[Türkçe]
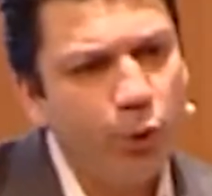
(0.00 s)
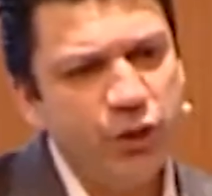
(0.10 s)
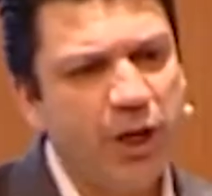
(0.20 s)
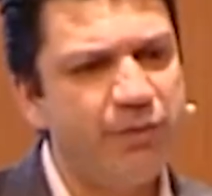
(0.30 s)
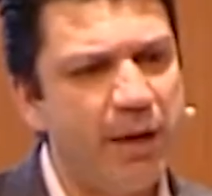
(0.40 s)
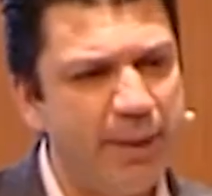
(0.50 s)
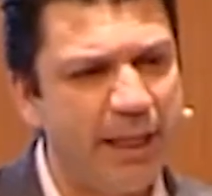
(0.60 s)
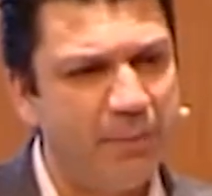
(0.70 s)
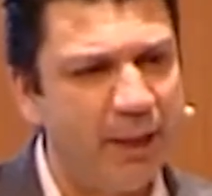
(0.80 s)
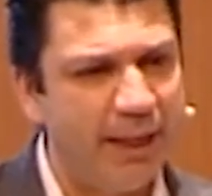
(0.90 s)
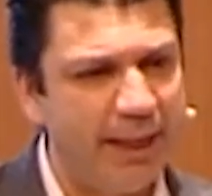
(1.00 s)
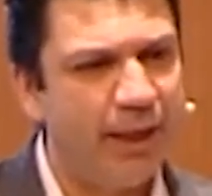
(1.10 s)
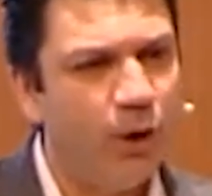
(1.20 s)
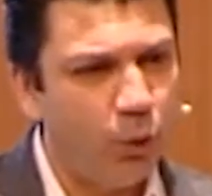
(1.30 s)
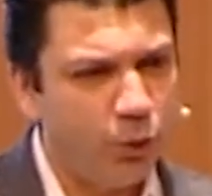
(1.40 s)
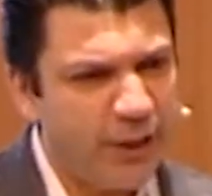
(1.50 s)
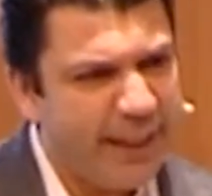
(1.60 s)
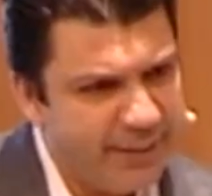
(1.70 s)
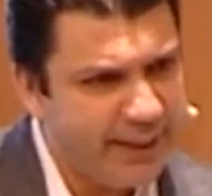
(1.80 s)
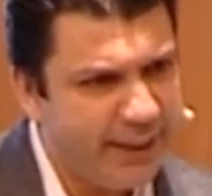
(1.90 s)
oyuncak vermek gibi yani. Onu
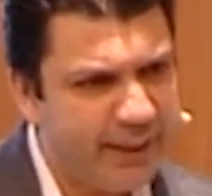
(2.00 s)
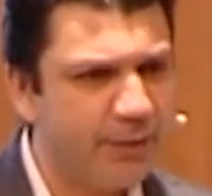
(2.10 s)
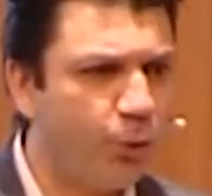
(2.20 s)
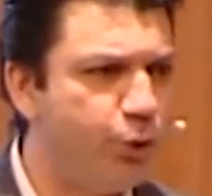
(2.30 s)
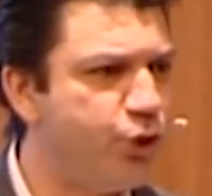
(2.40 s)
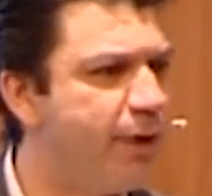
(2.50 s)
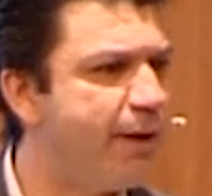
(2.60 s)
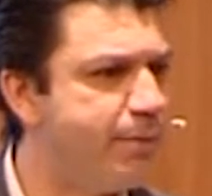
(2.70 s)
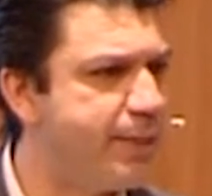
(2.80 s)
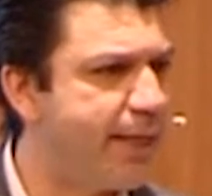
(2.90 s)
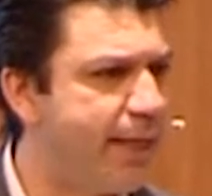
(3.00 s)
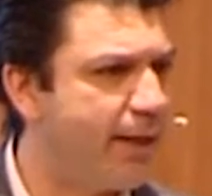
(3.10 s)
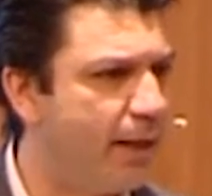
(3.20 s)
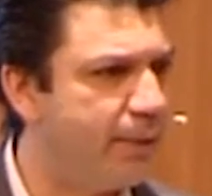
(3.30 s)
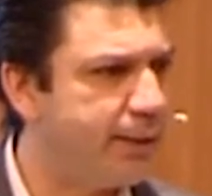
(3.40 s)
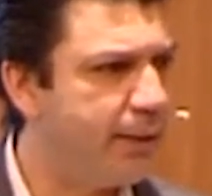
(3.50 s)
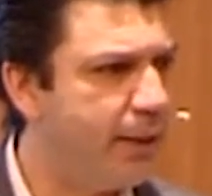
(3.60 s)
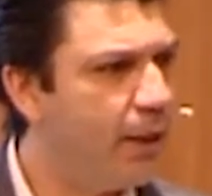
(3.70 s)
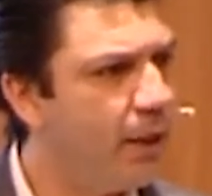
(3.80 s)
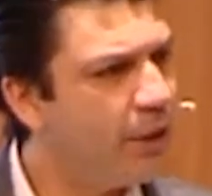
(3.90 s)
sevseniz oyuncağı vermenize gerek kalmaz.
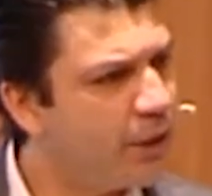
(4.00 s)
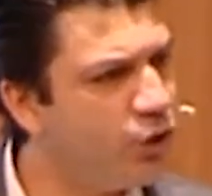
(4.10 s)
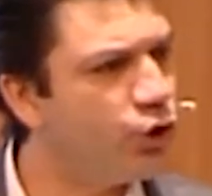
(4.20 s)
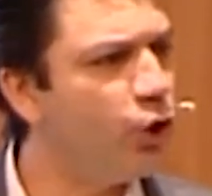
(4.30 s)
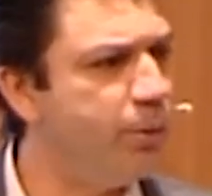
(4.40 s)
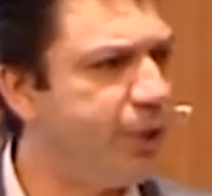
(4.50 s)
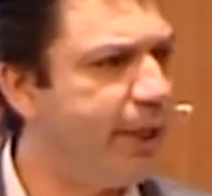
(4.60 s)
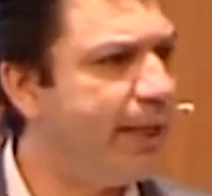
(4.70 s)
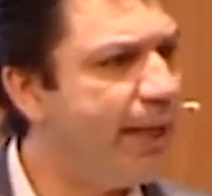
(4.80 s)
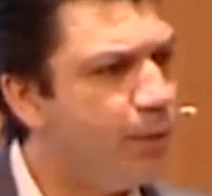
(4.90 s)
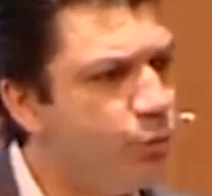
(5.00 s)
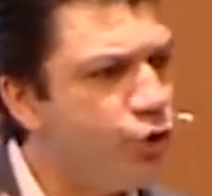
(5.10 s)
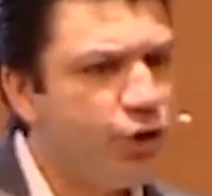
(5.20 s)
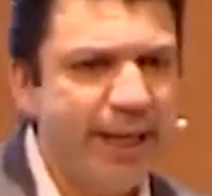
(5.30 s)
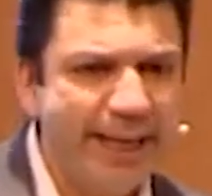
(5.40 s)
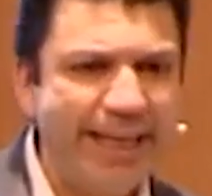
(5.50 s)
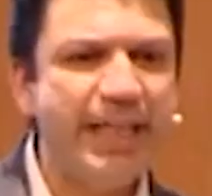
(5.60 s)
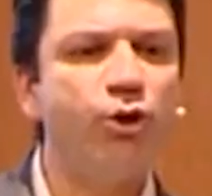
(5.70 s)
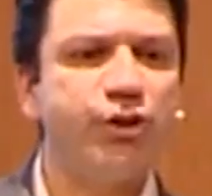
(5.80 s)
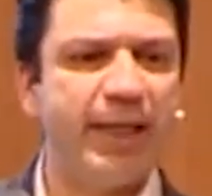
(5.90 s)
Satış da öyle bir şey. Müşteriye
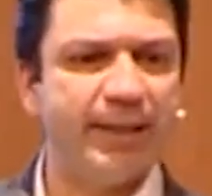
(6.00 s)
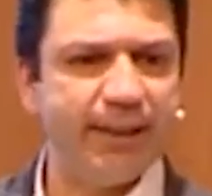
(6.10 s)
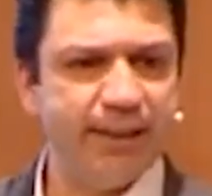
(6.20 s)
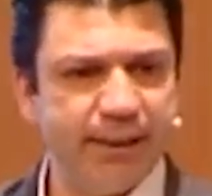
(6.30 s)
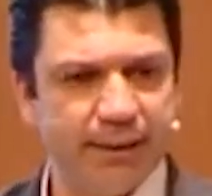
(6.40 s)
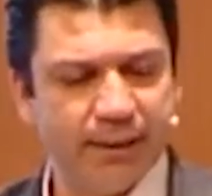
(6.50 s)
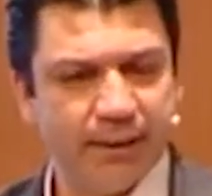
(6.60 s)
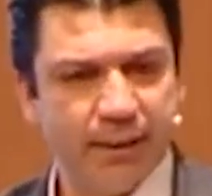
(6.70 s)
iyi gösterseniz,